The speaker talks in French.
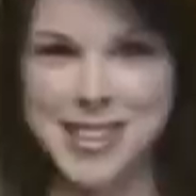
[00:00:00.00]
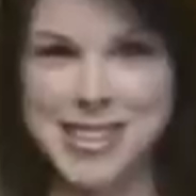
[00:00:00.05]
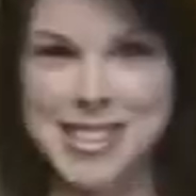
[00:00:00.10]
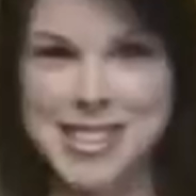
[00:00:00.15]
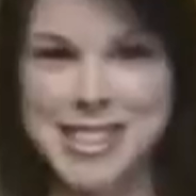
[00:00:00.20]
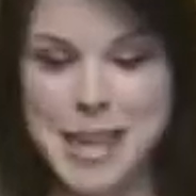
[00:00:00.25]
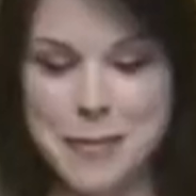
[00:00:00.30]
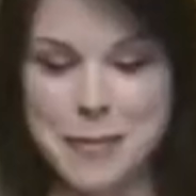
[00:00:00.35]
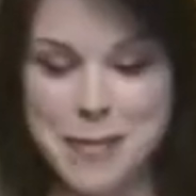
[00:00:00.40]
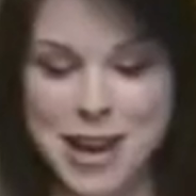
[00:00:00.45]

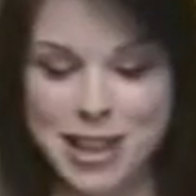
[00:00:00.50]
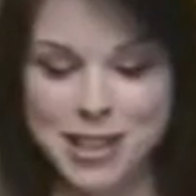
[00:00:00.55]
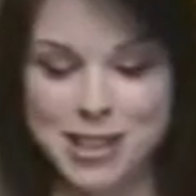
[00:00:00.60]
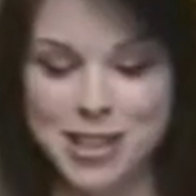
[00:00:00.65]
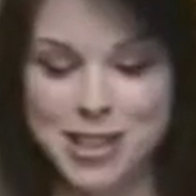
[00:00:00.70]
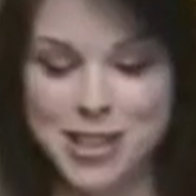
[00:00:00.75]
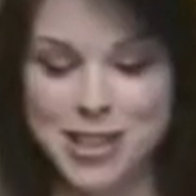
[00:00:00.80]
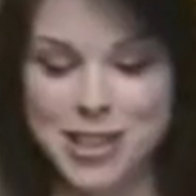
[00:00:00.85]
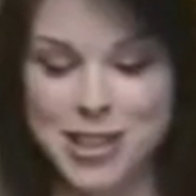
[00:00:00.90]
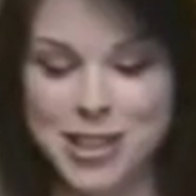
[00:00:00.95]
c'est de la part
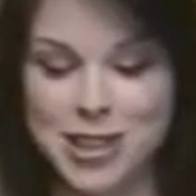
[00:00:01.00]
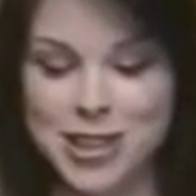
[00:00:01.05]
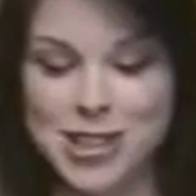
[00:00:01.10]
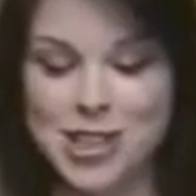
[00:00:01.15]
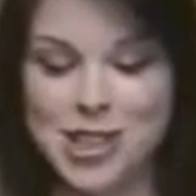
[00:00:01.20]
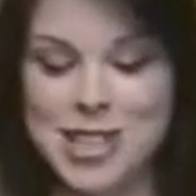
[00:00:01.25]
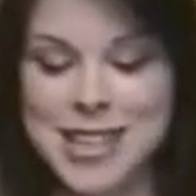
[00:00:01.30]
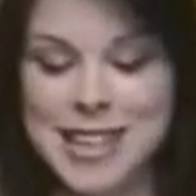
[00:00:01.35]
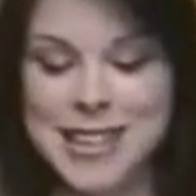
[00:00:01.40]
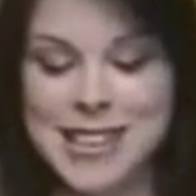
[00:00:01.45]
de euh,
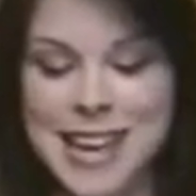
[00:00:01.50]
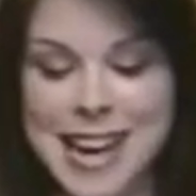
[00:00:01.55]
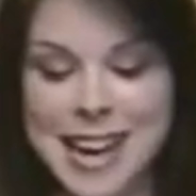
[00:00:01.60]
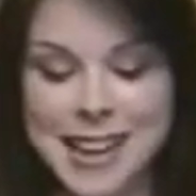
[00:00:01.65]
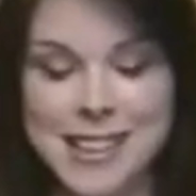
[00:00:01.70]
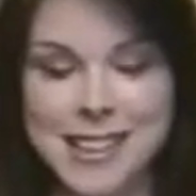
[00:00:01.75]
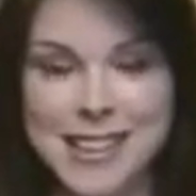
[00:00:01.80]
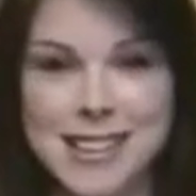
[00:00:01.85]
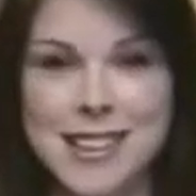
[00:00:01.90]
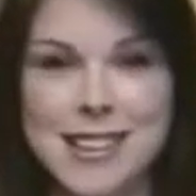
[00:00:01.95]
Ginette
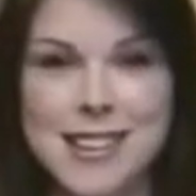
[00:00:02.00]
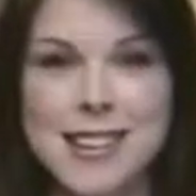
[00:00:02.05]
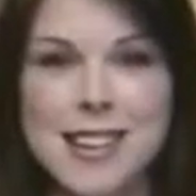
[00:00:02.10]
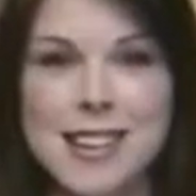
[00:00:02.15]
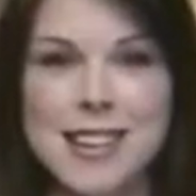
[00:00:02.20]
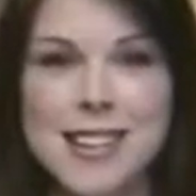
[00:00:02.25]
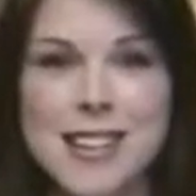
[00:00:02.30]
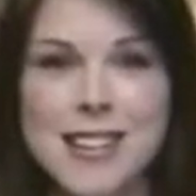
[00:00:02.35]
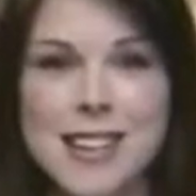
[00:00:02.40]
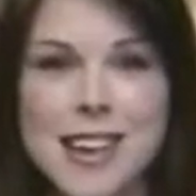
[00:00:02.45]
Carrier,
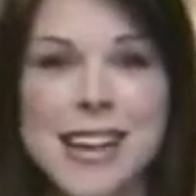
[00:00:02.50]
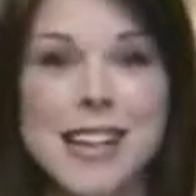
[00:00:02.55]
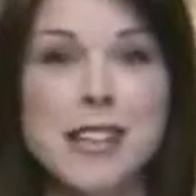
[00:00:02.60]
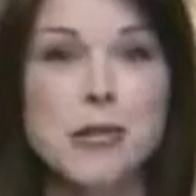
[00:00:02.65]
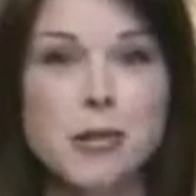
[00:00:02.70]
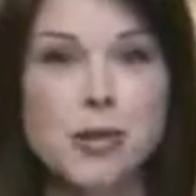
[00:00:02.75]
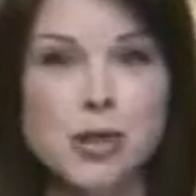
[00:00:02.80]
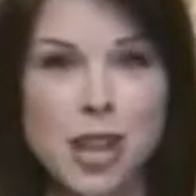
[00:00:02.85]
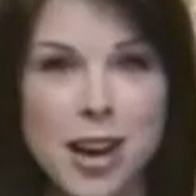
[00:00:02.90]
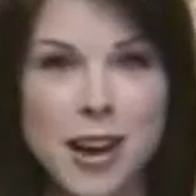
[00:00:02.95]
qui est
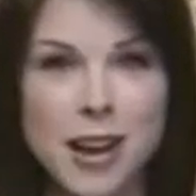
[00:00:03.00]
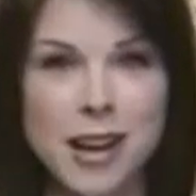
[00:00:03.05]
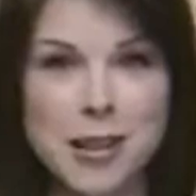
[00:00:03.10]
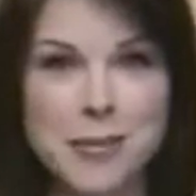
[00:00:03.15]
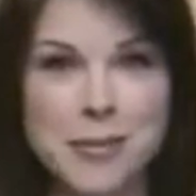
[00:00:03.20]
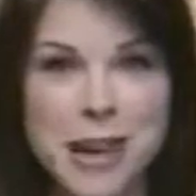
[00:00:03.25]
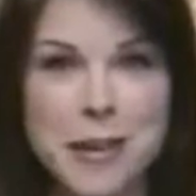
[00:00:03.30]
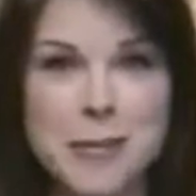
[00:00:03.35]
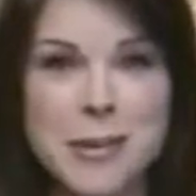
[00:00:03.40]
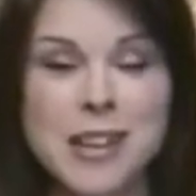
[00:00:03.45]
auteure
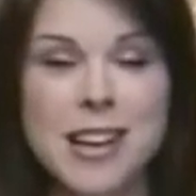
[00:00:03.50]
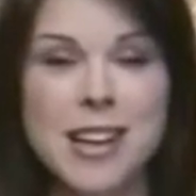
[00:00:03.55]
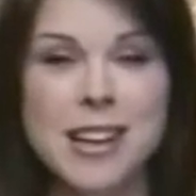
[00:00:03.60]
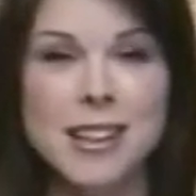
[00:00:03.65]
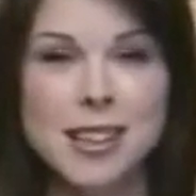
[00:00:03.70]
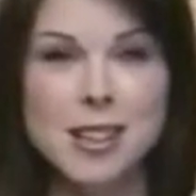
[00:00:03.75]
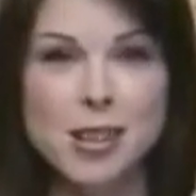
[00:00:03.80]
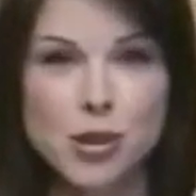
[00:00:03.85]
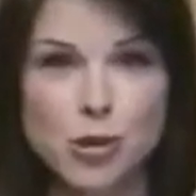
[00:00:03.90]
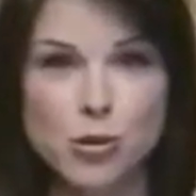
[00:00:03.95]
elle-même. Elle a
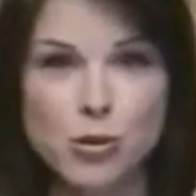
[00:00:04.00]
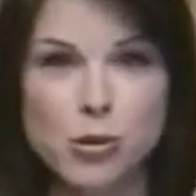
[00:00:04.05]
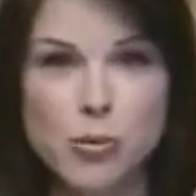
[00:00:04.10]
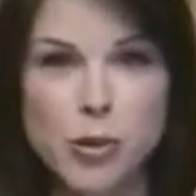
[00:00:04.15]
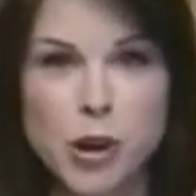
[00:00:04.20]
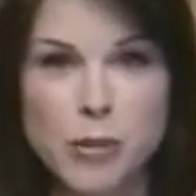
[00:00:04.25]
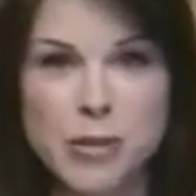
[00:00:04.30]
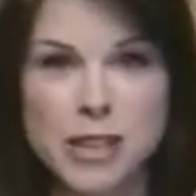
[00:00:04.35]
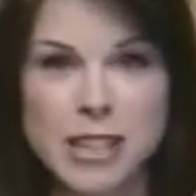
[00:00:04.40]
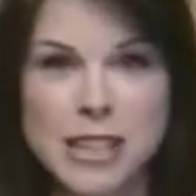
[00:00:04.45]
écrit son tout
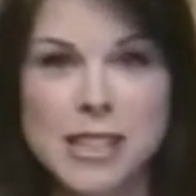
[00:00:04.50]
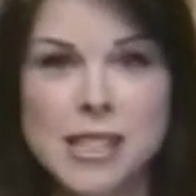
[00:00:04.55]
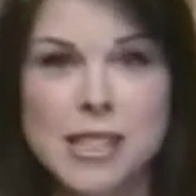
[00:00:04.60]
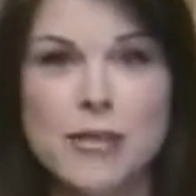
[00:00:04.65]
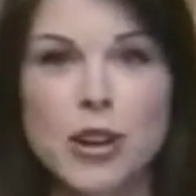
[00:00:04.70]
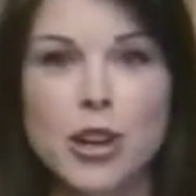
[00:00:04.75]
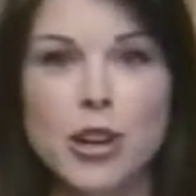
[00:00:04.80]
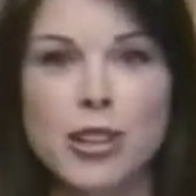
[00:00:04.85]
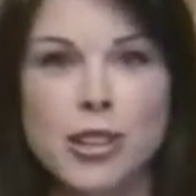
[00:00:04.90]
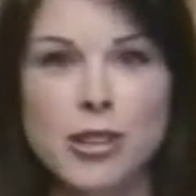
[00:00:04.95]
premier
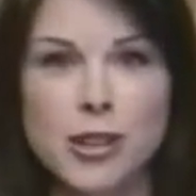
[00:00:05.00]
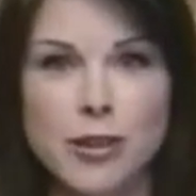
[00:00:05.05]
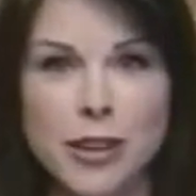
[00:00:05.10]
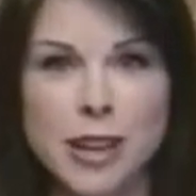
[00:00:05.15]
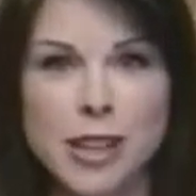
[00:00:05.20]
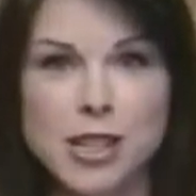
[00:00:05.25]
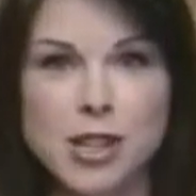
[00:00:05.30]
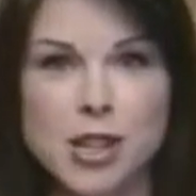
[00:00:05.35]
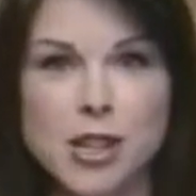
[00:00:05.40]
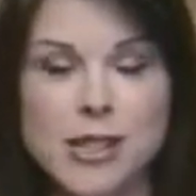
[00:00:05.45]
livre qui
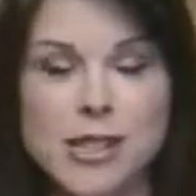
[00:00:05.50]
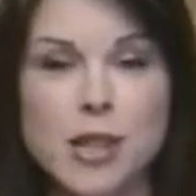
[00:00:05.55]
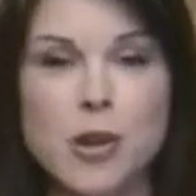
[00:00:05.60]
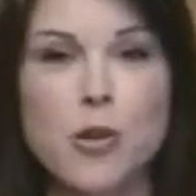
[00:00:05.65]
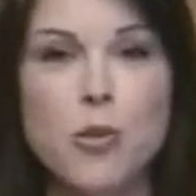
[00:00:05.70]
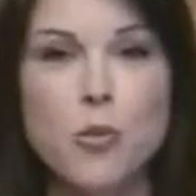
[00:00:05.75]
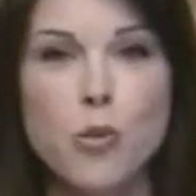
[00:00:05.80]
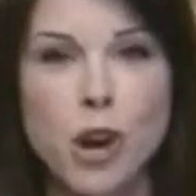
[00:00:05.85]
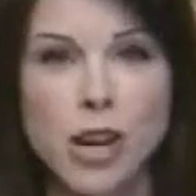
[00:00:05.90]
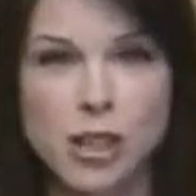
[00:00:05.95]
devrait sortir
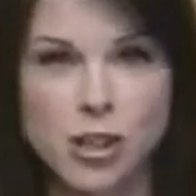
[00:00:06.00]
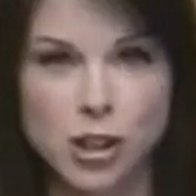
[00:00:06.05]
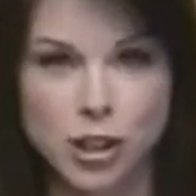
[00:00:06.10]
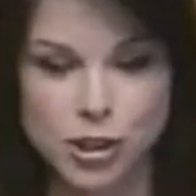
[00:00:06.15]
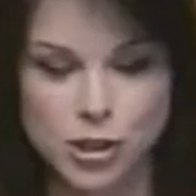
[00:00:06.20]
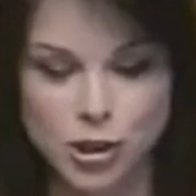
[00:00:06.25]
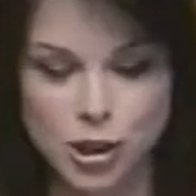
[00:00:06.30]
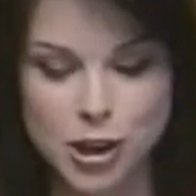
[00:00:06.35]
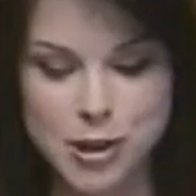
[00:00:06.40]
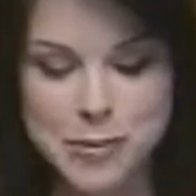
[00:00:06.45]
au mois
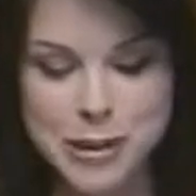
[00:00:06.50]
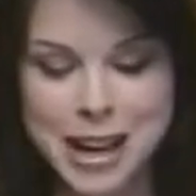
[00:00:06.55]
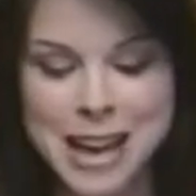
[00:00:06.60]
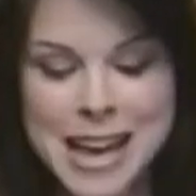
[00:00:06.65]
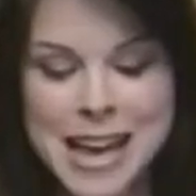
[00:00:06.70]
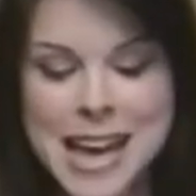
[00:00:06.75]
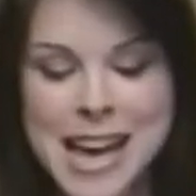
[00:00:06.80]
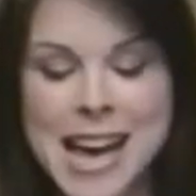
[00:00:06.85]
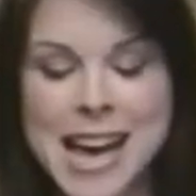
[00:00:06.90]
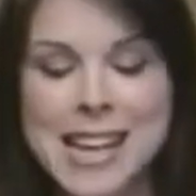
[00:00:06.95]
d'octobre.
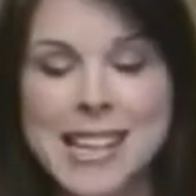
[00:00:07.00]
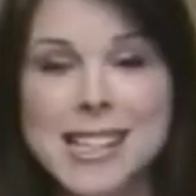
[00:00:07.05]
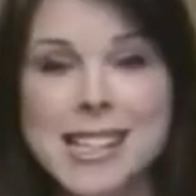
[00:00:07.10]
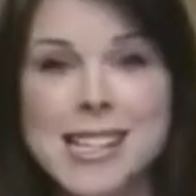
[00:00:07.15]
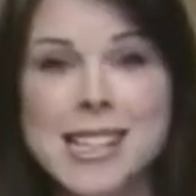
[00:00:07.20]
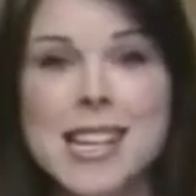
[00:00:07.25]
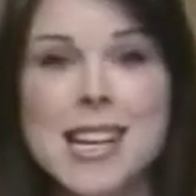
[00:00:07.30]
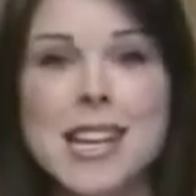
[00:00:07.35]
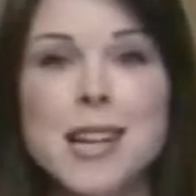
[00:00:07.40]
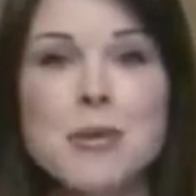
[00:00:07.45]
Elle
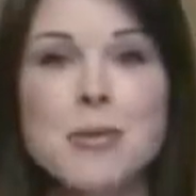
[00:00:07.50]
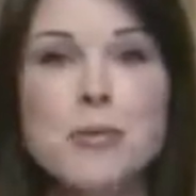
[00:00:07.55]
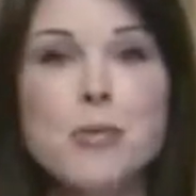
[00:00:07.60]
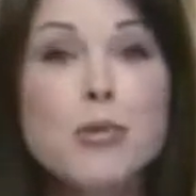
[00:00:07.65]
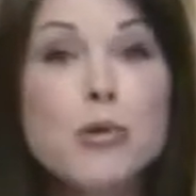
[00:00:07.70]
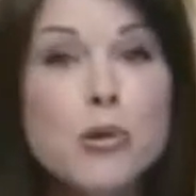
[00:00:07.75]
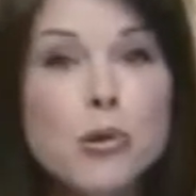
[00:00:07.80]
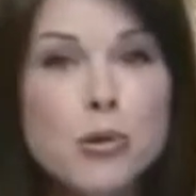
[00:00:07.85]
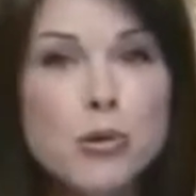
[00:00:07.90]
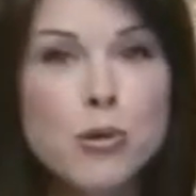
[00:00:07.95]
dit qu'elle aime
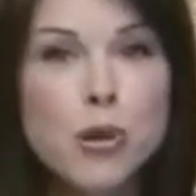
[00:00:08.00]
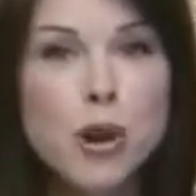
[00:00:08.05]
beaucoup